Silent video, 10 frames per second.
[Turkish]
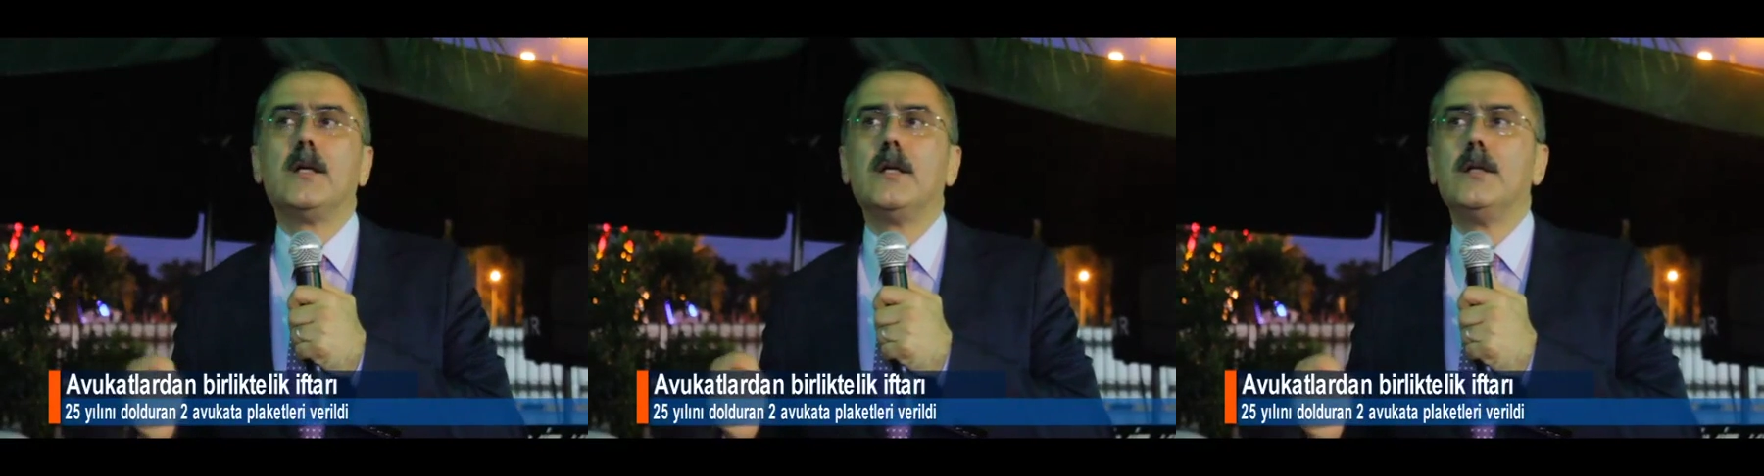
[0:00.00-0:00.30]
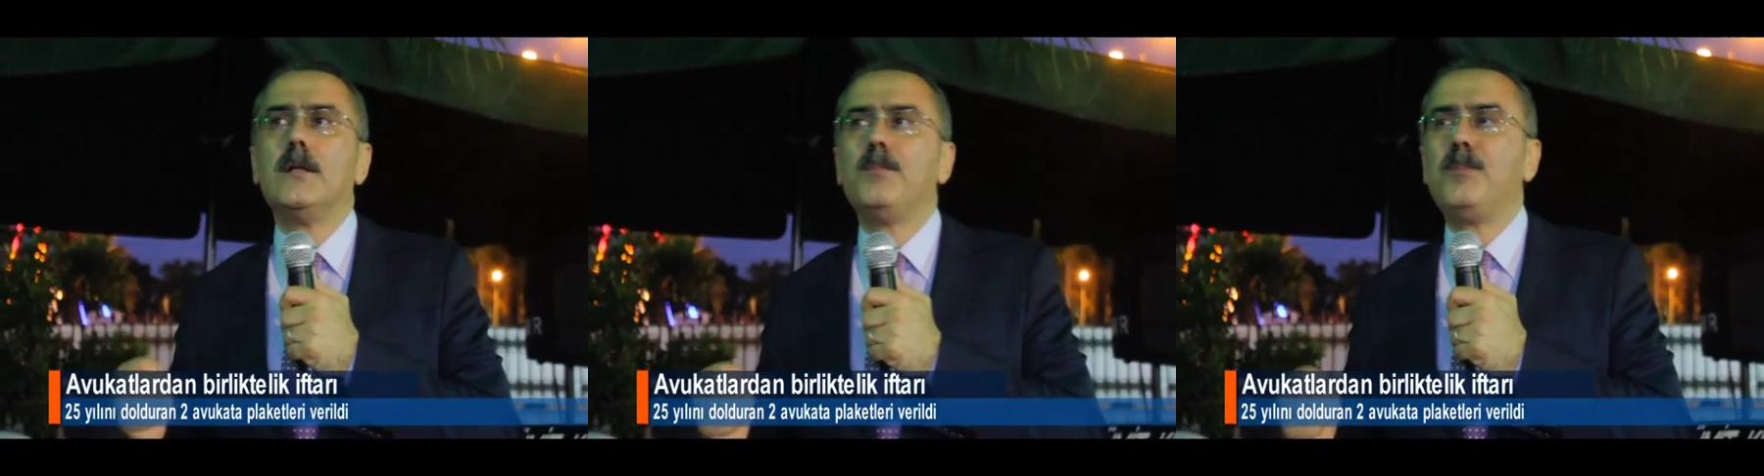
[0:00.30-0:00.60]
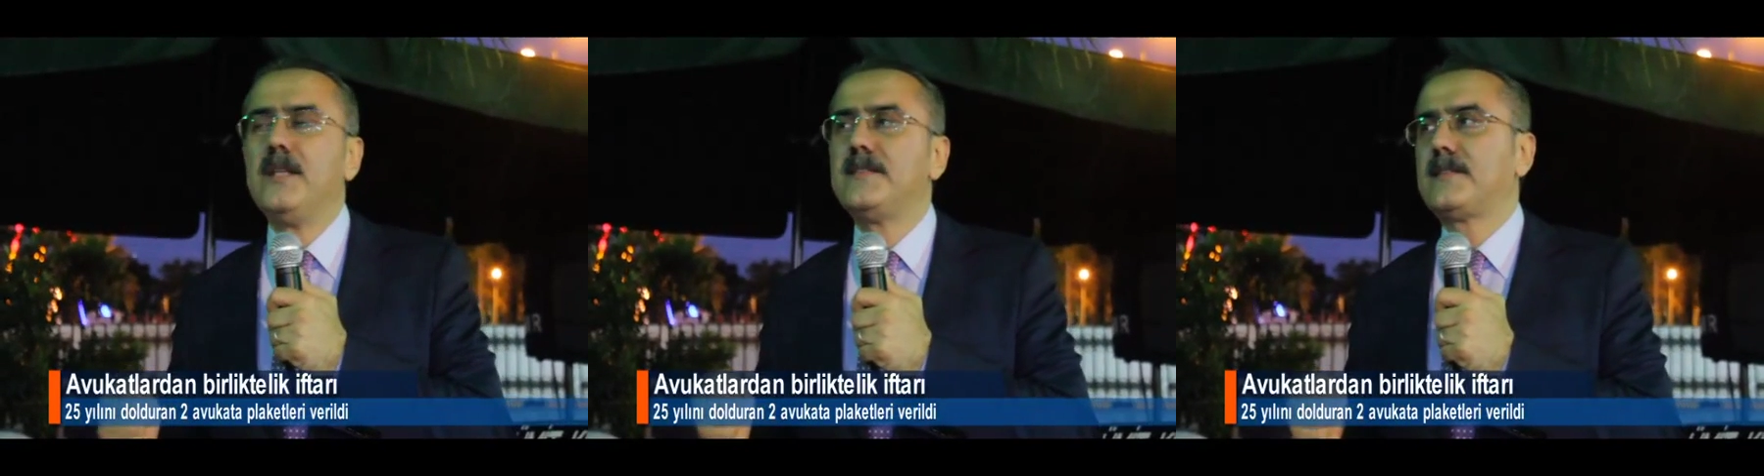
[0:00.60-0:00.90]
e,
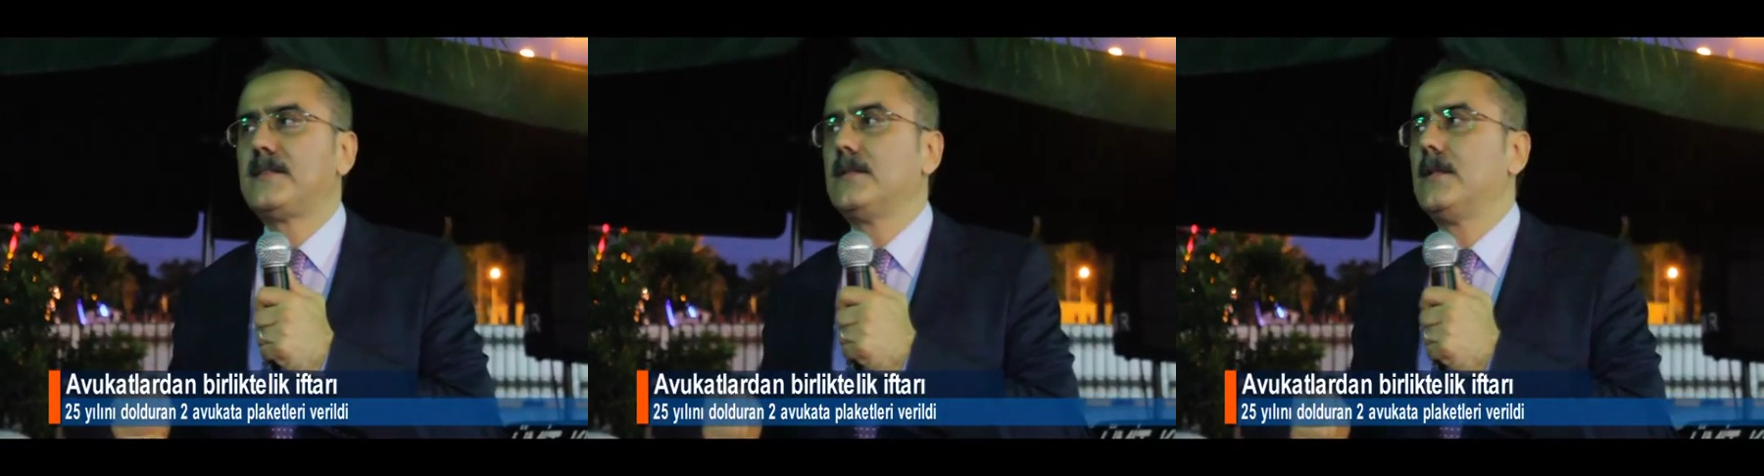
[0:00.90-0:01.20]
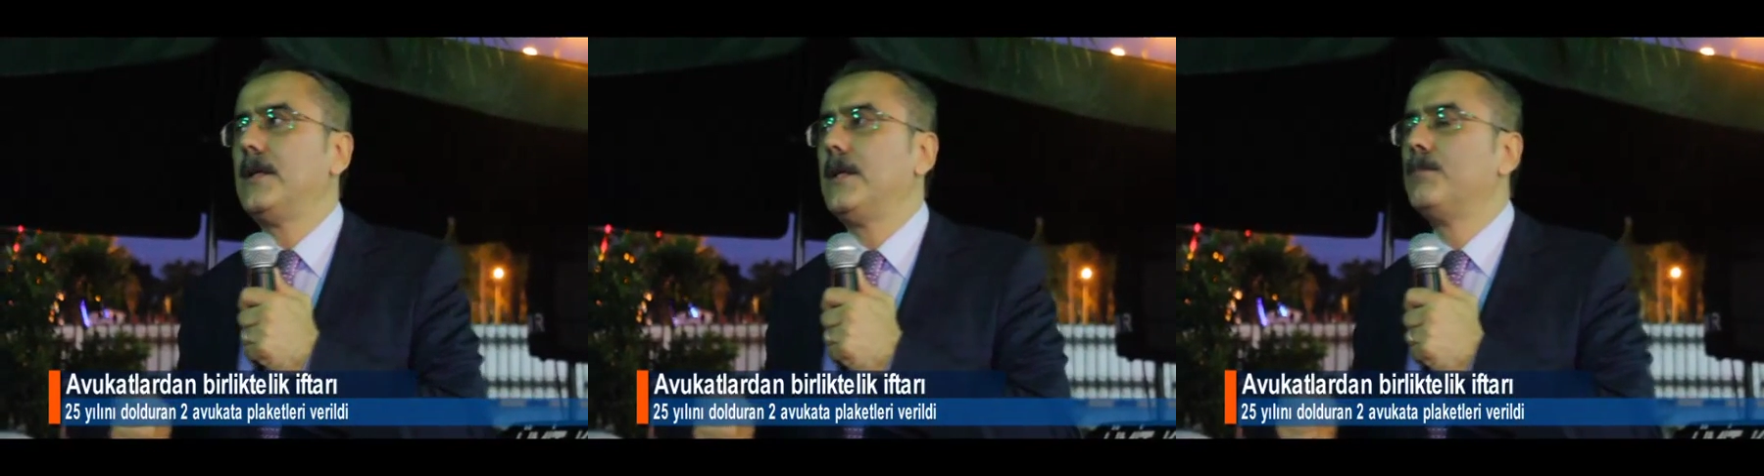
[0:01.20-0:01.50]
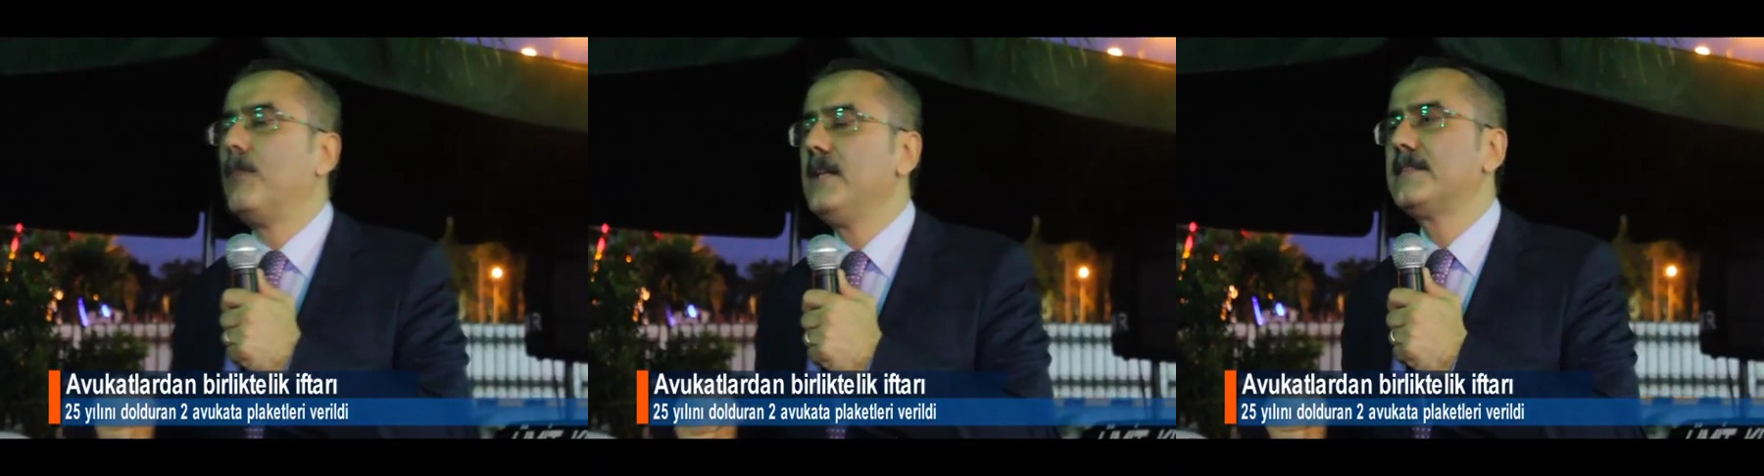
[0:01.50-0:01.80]
biz e,
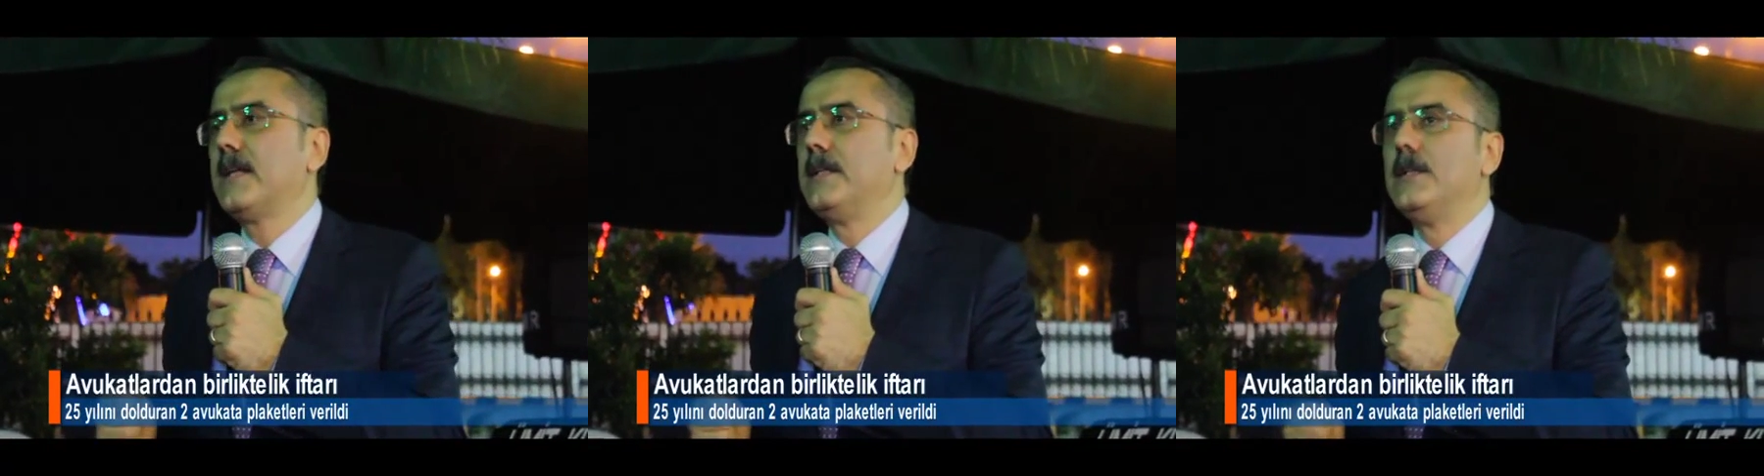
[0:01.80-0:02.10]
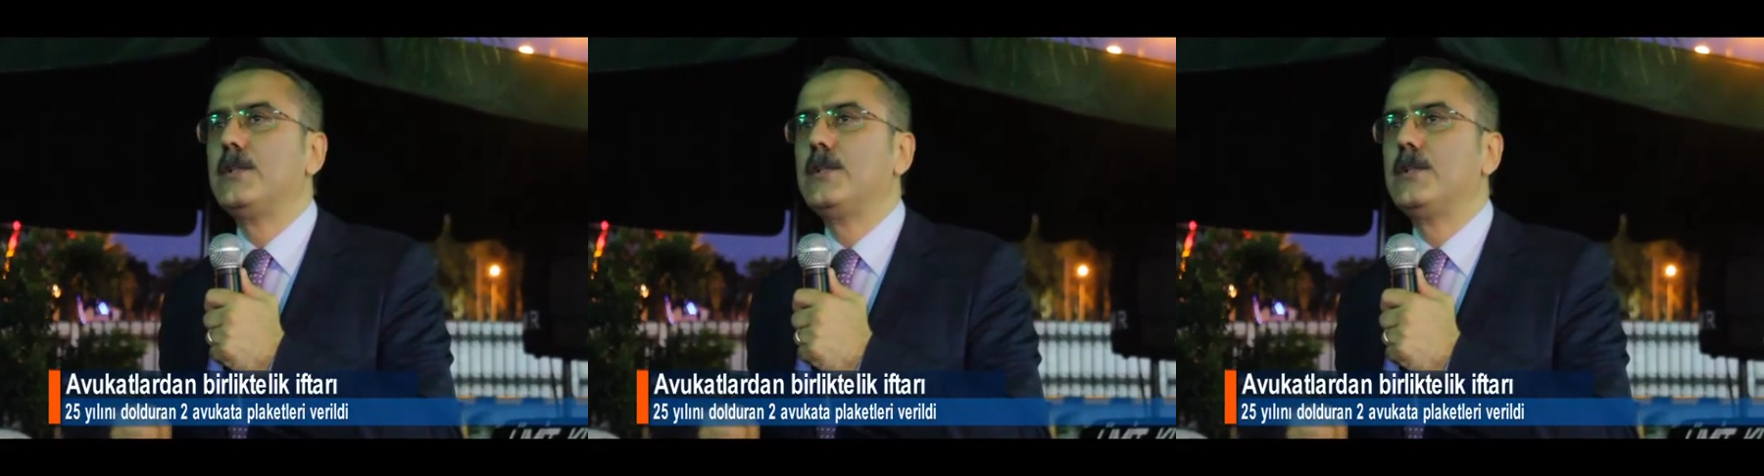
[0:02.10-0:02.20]
Mayıs ayı